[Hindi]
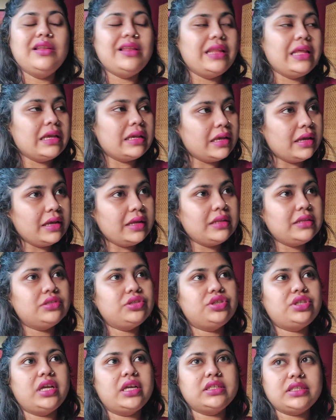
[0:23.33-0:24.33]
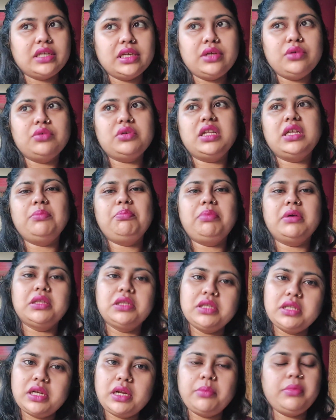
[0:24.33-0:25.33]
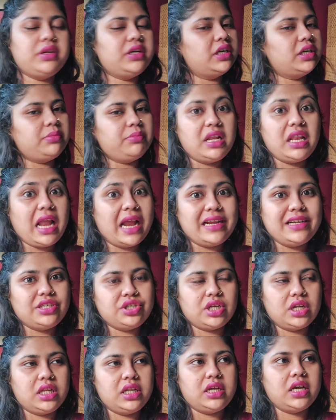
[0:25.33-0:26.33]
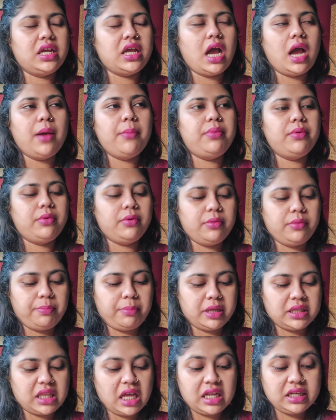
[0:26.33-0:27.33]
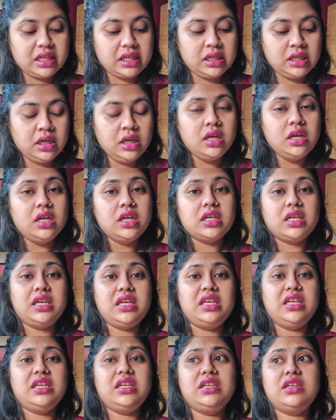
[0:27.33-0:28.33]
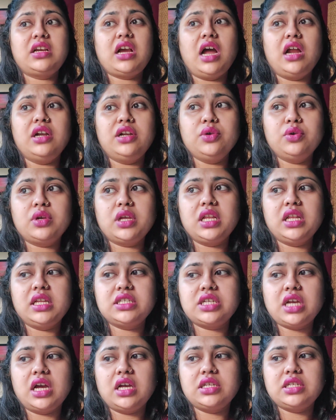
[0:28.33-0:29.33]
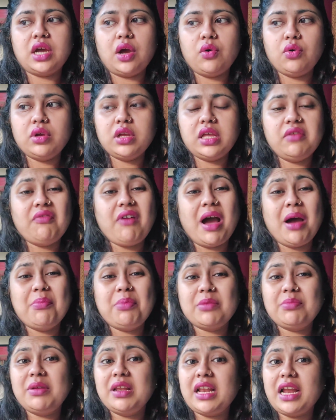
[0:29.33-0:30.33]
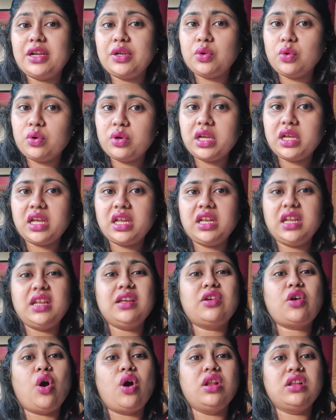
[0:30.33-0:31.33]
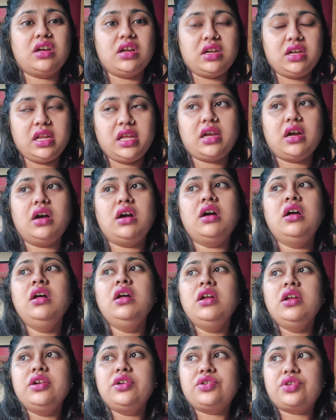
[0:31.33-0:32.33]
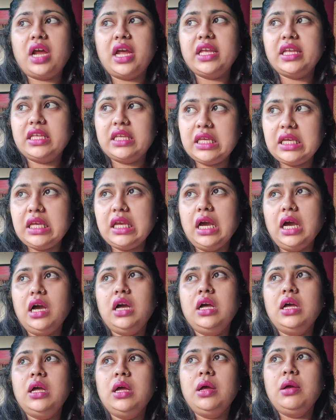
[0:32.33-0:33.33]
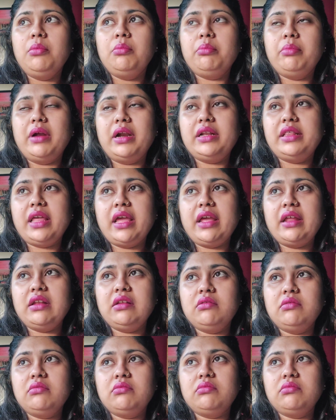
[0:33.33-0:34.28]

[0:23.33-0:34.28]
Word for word: लेकिन जैसे ही उठी पंद्रह मिनट में लाइट चली गई अब पता नहीं कि कार्डियो के लिए जहाँ जाऊँगी वहाँ पर भी लाइट होगी कि नहीं कॉल करने का ट्राई किया बट देन